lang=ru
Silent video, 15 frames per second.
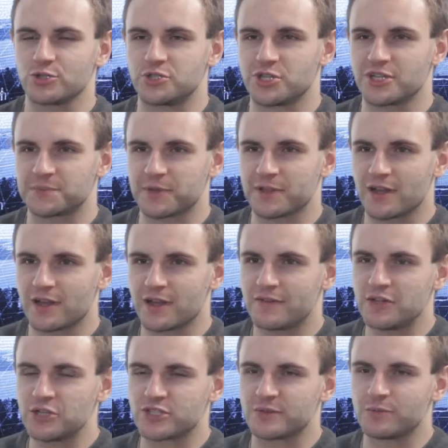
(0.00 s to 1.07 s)
сейчас предлагаю
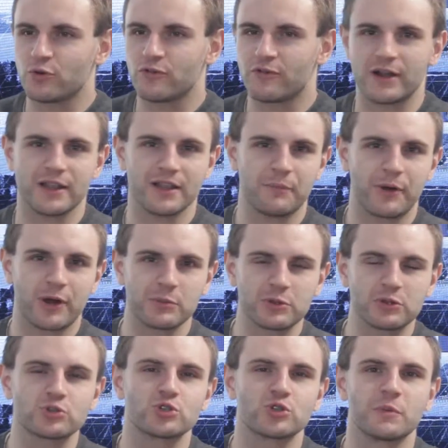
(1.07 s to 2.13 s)
отвлечься буквально на пару
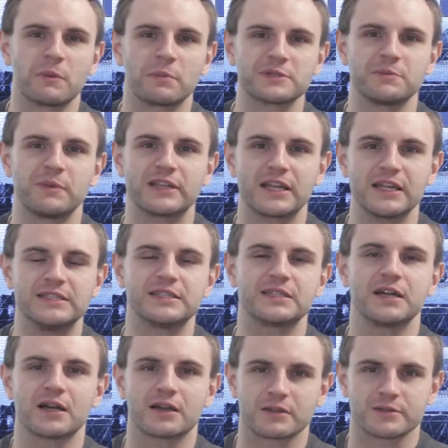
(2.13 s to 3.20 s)
минут, чтобы посмотреть,
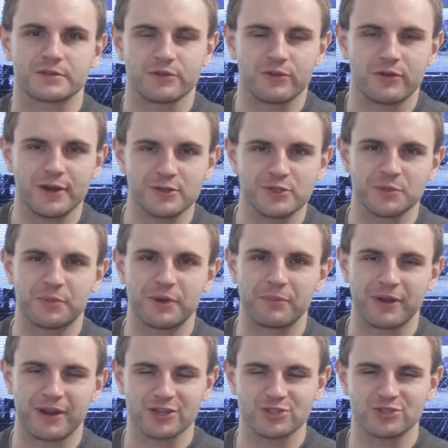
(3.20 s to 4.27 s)
как развиваются
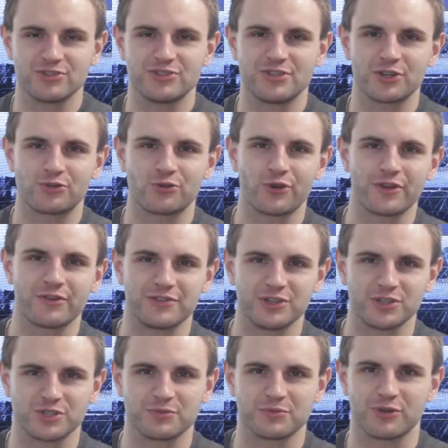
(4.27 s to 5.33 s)
прибрежные территории в
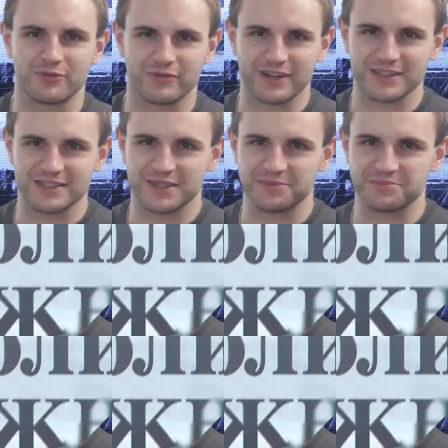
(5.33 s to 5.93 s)
Нижнем Новгороде.